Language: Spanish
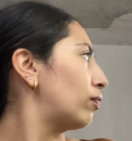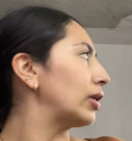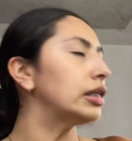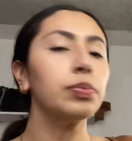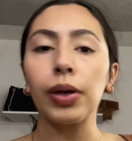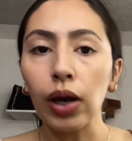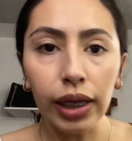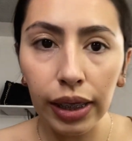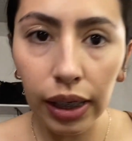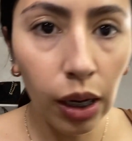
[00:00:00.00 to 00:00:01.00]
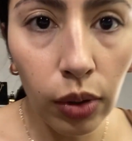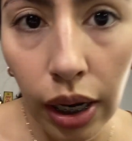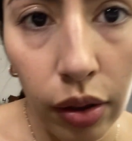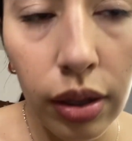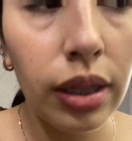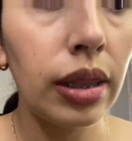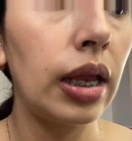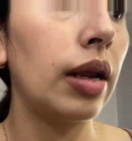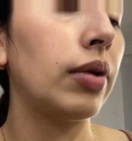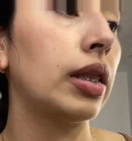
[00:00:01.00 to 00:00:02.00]
Friends, pero aquí a un lado de,
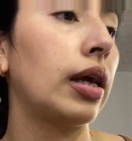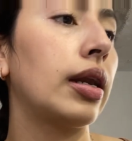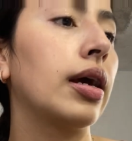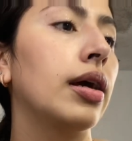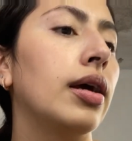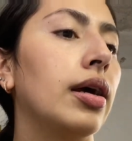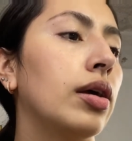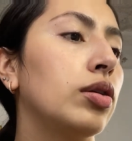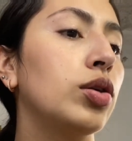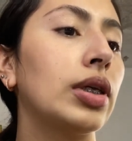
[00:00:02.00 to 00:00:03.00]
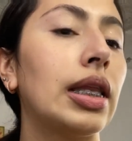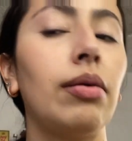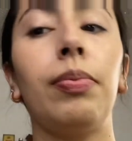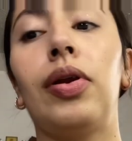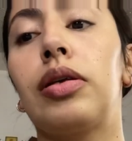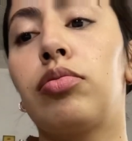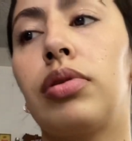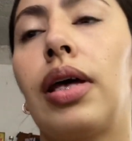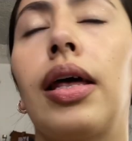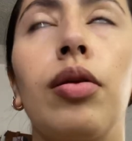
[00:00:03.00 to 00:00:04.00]
la ventana. Yo estaba pero
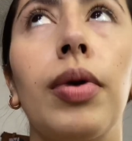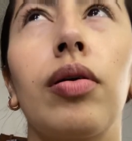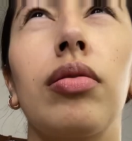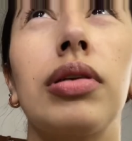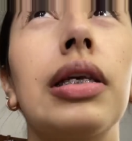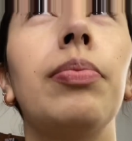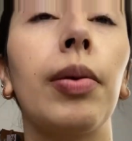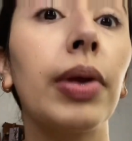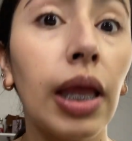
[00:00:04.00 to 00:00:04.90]
asustada, no me acuerdo. Sí, Pepe